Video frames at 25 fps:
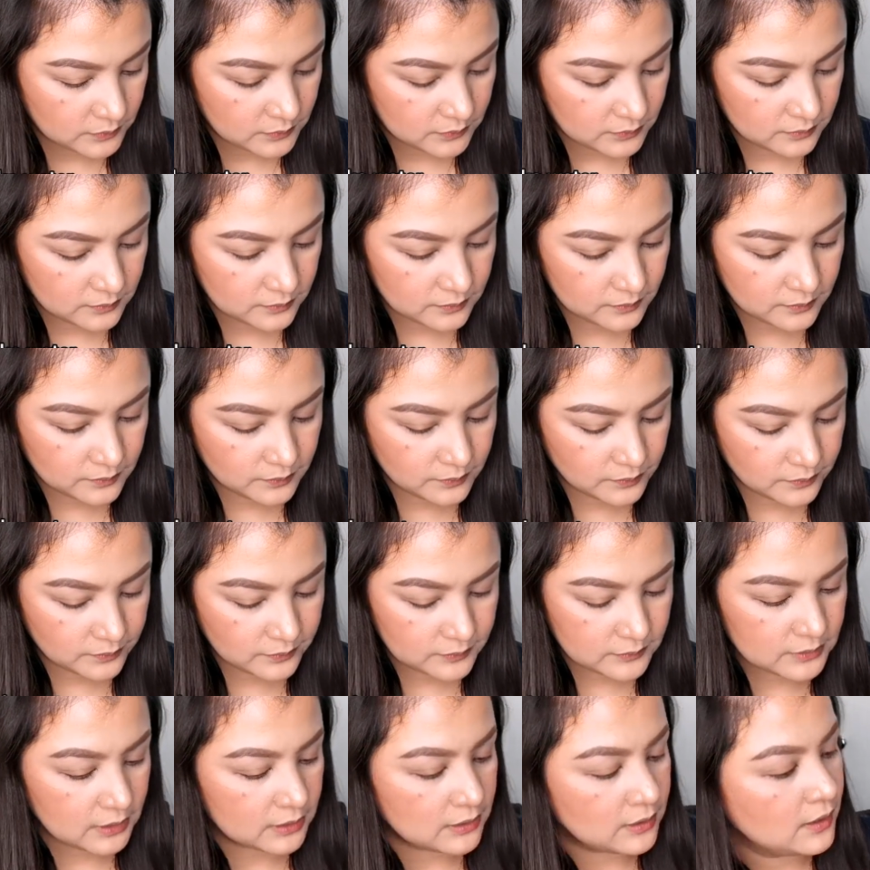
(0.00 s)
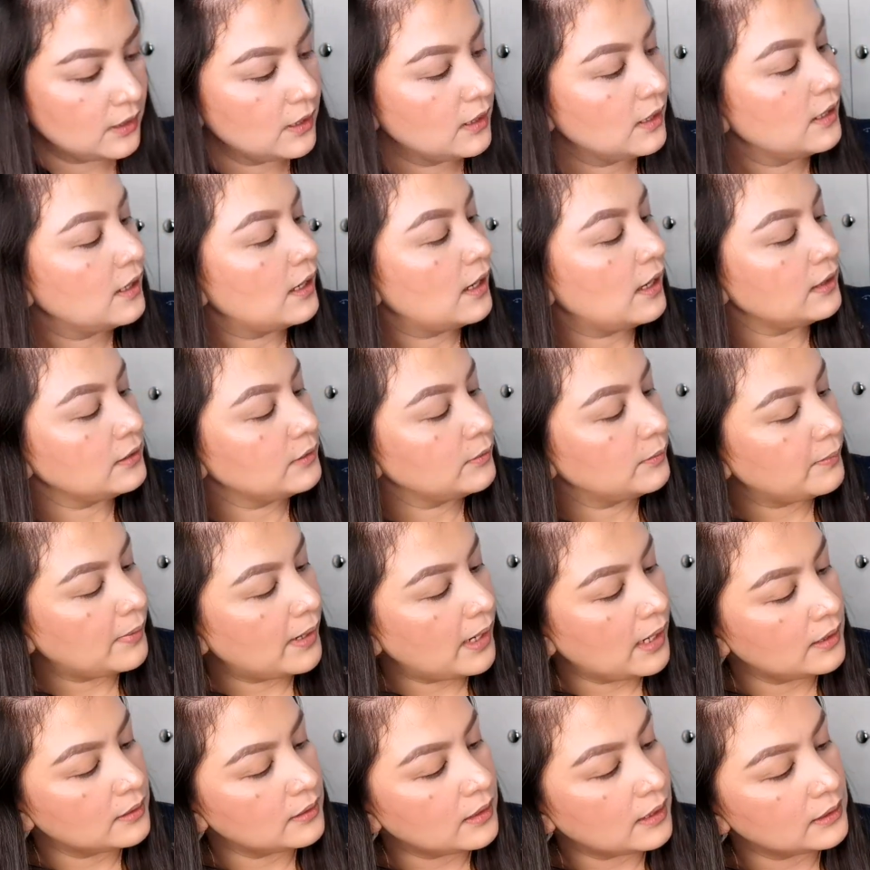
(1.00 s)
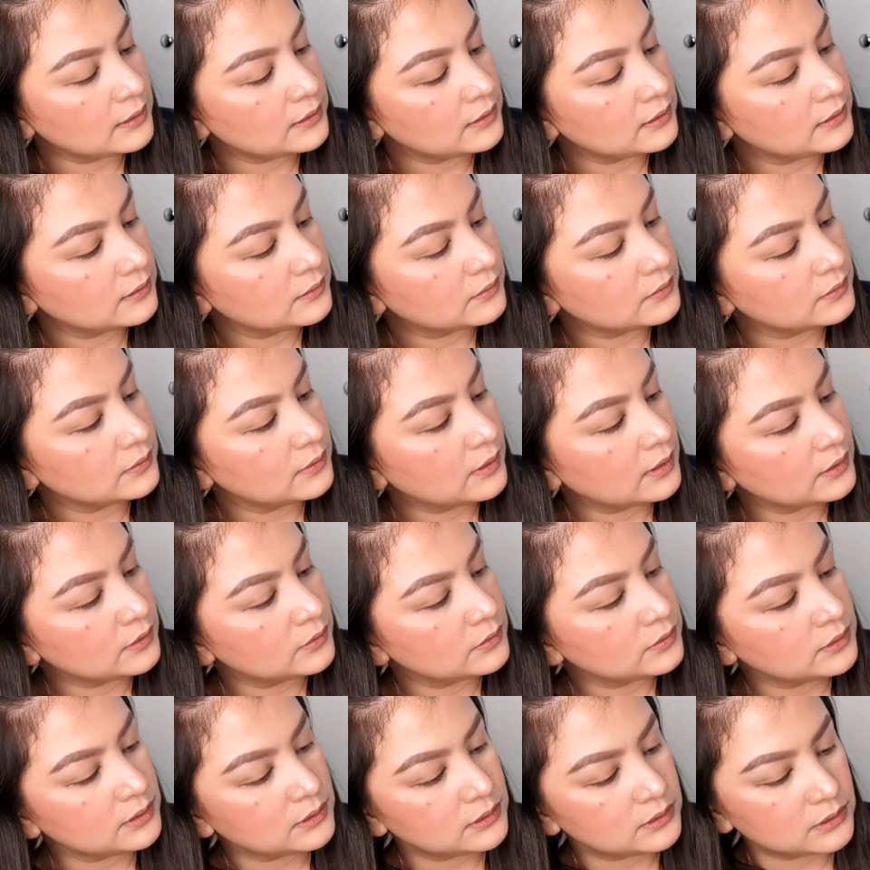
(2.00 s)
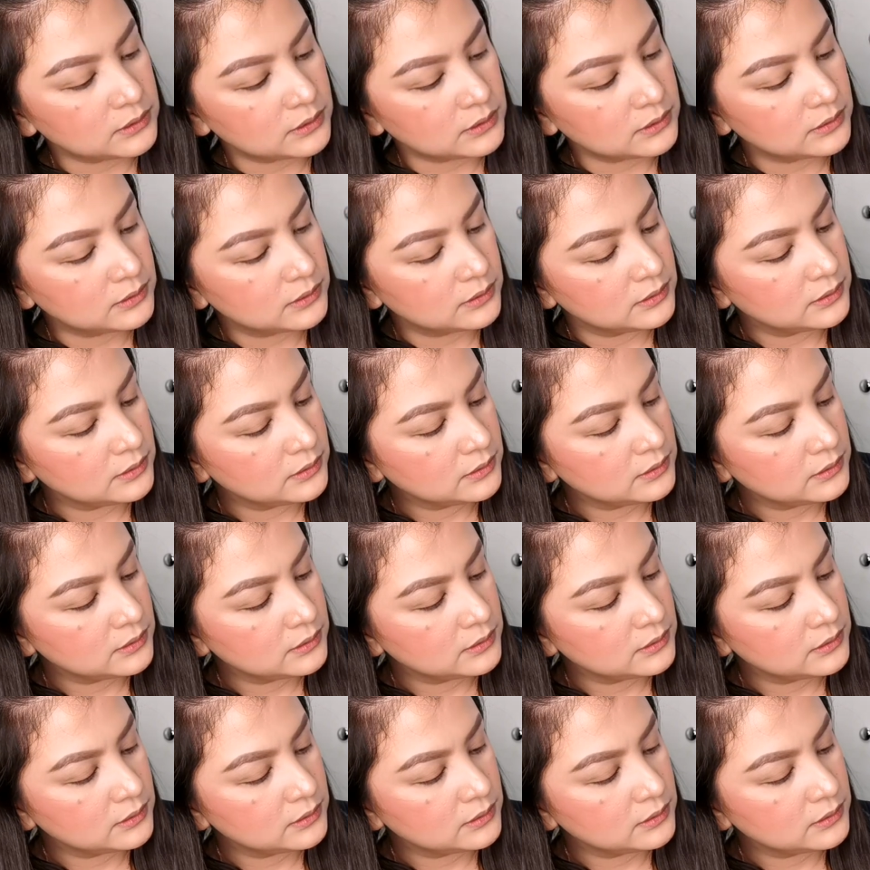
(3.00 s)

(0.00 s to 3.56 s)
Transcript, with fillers: Mm, ano ba ang ating ano dito?